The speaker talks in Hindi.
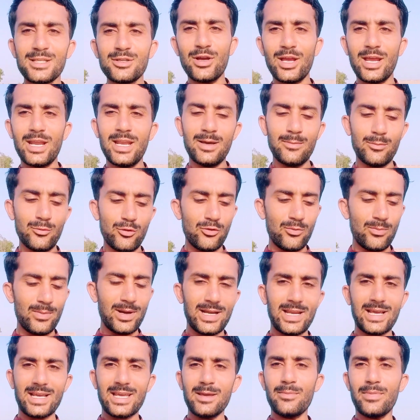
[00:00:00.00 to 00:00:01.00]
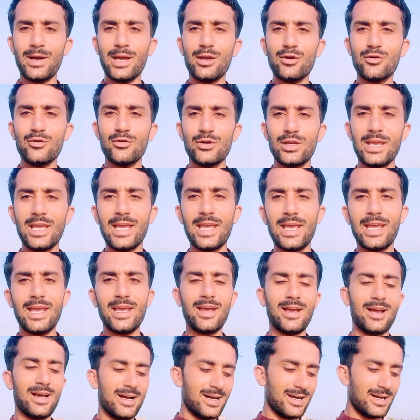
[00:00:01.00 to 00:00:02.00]
तो जो है ना वो मैं डक्की भाई को ये
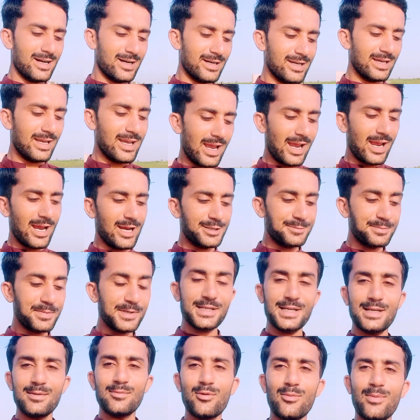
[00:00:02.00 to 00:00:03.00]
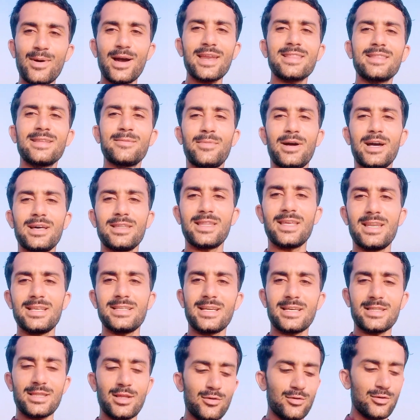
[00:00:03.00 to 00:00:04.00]
स्पेशली मुबारक बात देना
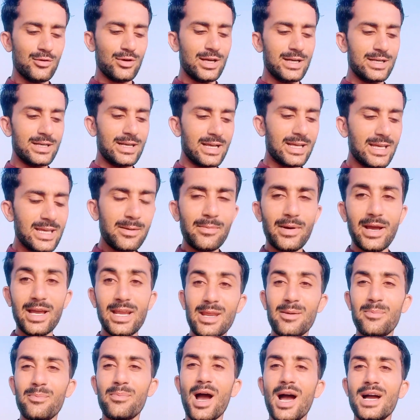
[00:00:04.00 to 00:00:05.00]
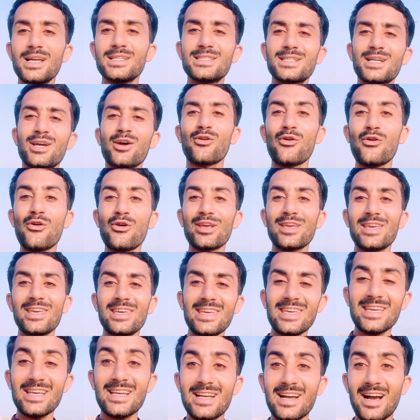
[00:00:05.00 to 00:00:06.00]
चाहता हूँ क्योंकि डक्की भाई ने पाँच करोड़
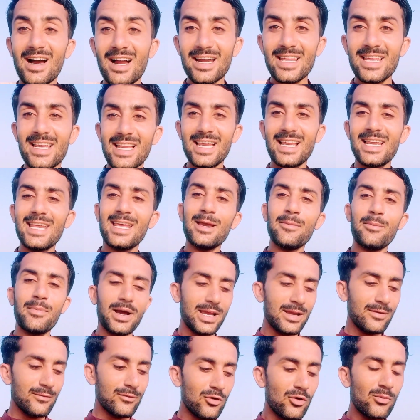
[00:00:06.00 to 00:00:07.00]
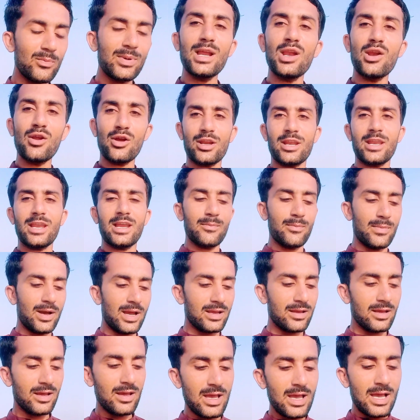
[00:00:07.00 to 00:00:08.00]
की गाड़ी ले ली है भाई वो भी इलेक्ट्रिक
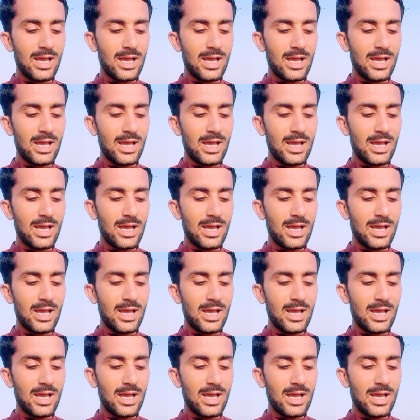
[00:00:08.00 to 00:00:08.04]
बाइक